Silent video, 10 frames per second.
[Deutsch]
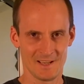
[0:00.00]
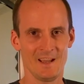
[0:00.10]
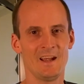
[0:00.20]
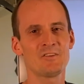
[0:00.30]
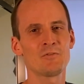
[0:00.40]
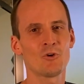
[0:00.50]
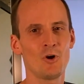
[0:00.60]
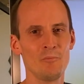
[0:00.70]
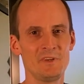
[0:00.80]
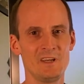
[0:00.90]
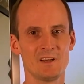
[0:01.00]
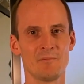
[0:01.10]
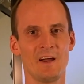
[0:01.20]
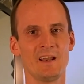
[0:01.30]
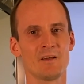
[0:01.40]
Herzlich willkommen hier
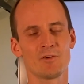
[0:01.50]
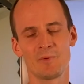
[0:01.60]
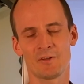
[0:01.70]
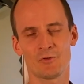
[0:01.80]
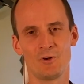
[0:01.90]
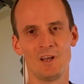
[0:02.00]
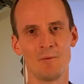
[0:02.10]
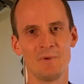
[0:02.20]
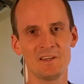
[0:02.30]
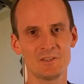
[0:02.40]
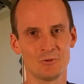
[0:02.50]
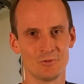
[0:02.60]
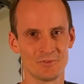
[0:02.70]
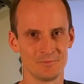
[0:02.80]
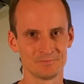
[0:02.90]
bei der Format Scroll am Blecherhof.
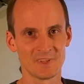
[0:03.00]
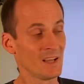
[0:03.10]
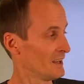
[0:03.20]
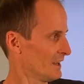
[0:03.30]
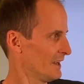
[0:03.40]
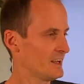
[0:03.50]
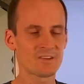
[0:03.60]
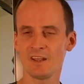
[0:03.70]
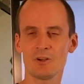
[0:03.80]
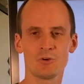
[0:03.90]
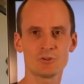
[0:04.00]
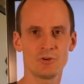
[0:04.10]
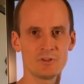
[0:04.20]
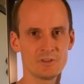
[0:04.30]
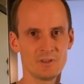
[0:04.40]
Ich zeige euch
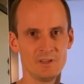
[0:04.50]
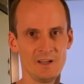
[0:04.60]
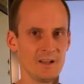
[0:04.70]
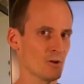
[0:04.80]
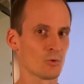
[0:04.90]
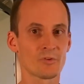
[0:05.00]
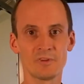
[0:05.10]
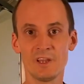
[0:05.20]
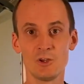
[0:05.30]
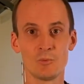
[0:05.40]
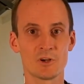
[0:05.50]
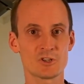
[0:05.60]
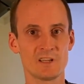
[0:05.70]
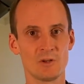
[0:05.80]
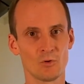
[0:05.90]
heute in einer kurzen
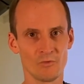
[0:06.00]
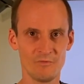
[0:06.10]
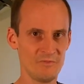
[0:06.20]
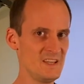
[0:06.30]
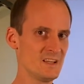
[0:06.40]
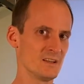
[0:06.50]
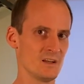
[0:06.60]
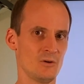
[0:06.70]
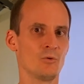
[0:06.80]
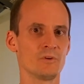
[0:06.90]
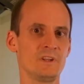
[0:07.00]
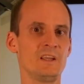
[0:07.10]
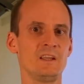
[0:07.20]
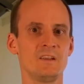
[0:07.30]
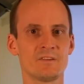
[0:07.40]
Gegenüberstellung, wie genau
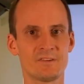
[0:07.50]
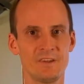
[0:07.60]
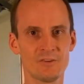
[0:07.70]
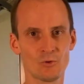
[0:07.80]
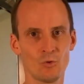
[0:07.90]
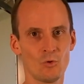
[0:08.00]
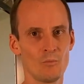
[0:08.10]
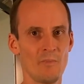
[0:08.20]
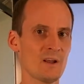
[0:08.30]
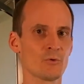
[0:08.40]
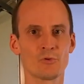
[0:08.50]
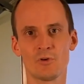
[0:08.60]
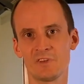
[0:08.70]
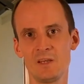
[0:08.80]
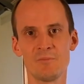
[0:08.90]
die Cisco
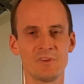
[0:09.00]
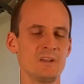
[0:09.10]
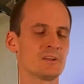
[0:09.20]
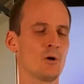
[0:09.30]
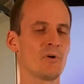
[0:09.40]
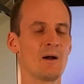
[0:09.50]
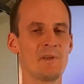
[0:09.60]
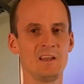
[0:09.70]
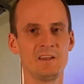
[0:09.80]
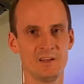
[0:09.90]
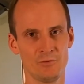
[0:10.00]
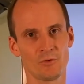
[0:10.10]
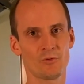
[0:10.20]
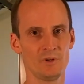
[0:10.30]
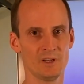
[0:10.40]
Microsoft Teams Interoperabilität
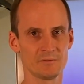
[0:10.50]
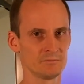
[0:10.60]
funktioniert.